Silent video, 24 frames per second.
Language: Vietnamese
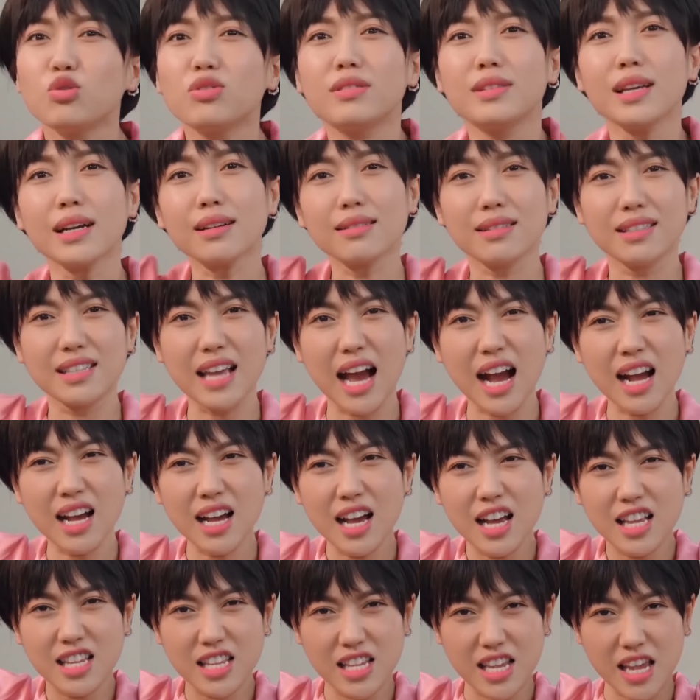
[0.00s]
tôi chắc chắn
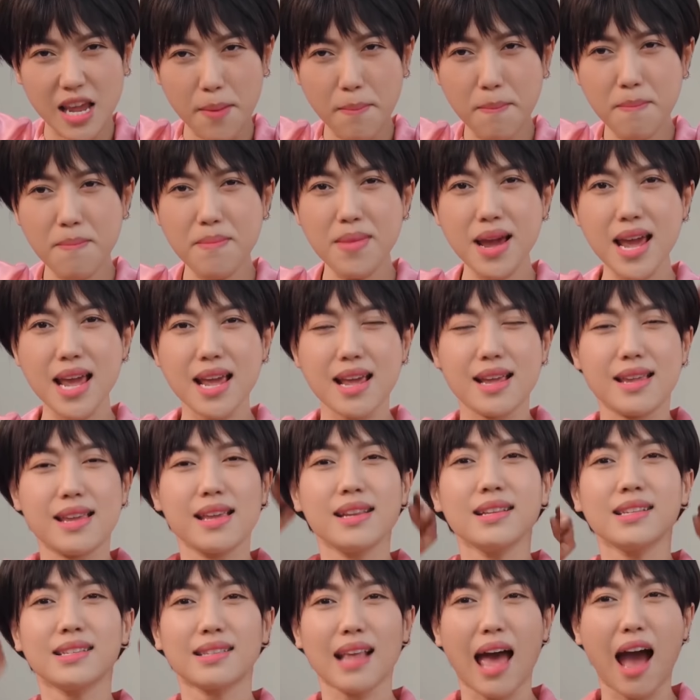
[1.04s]
diễm my
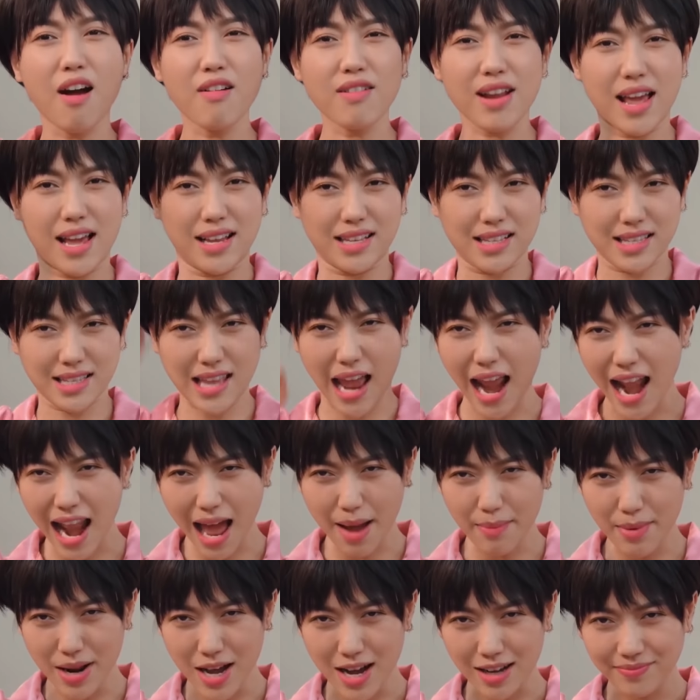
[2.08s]
96 này sẽ
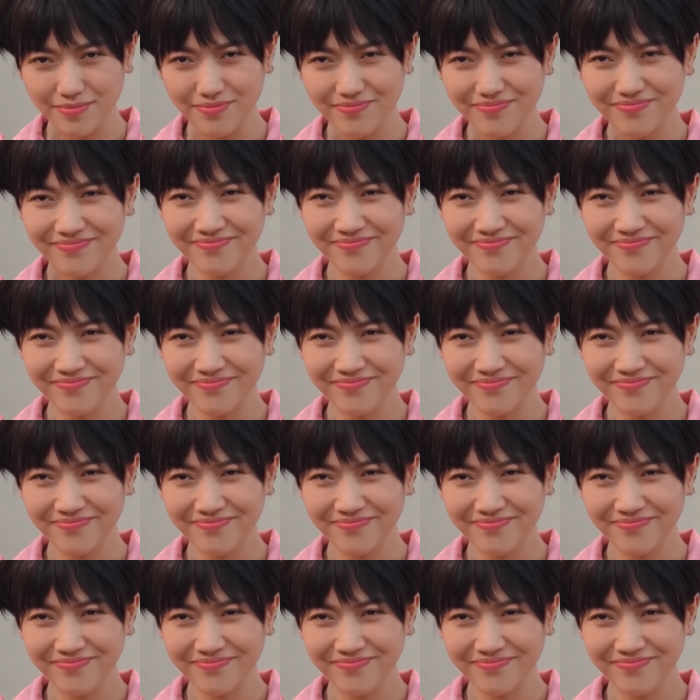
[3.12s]
làm được